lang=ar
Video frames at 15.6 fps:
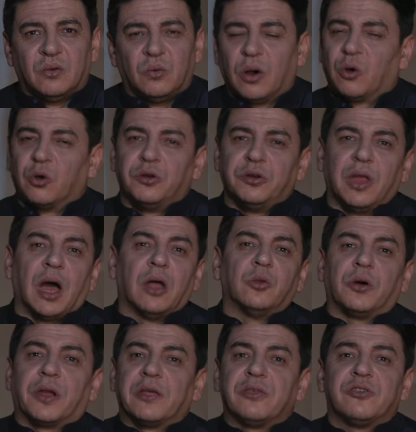وكنا
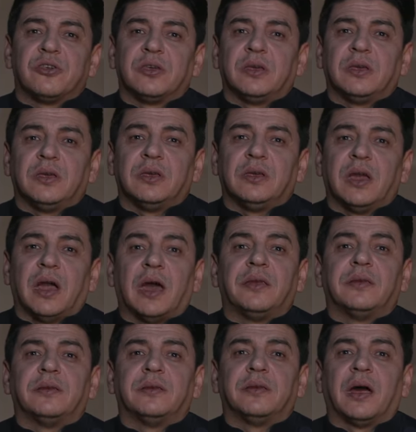نرجي
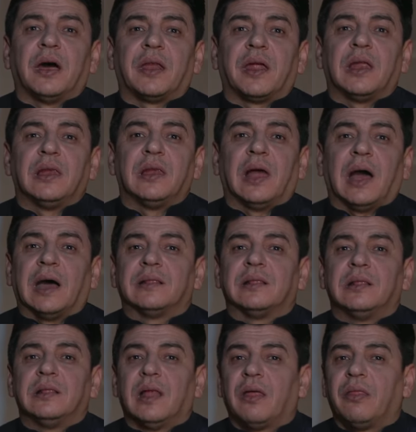أن نرى العدل